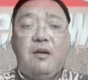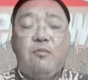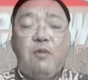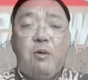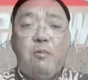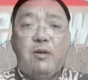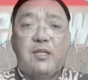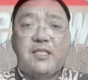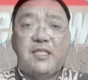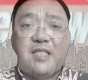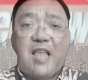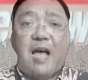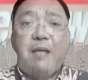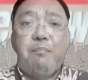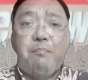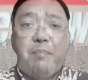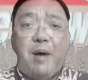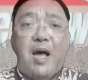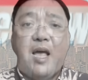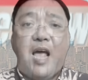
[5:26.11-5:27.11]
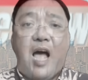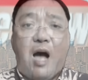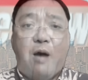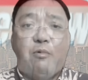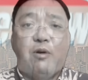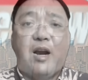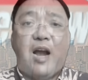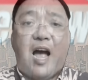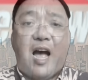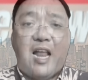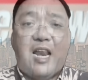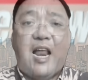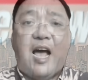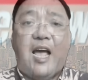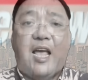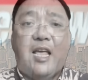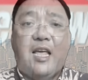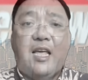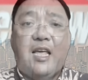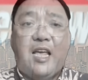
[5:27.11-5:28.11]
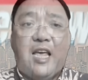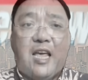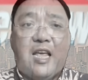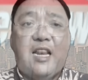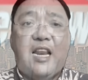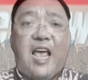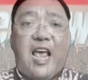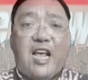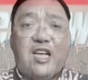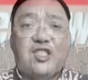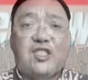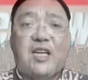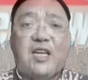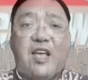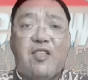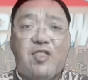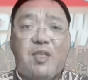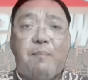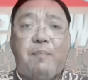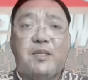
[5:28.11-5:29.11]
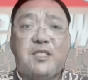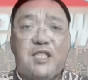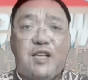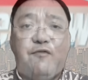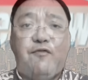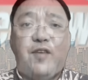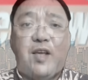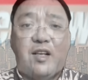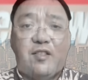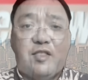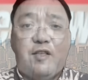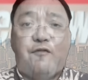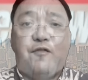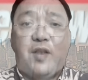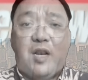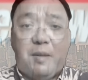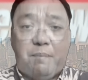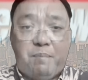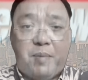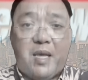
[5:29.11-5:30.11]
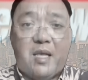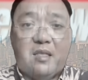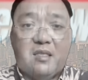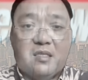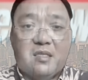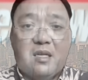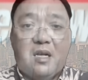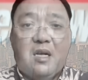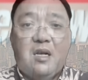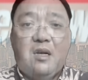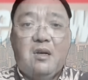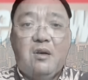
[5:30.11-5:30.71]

We will stand by our ally in Asia and the Pacific, the Philippines.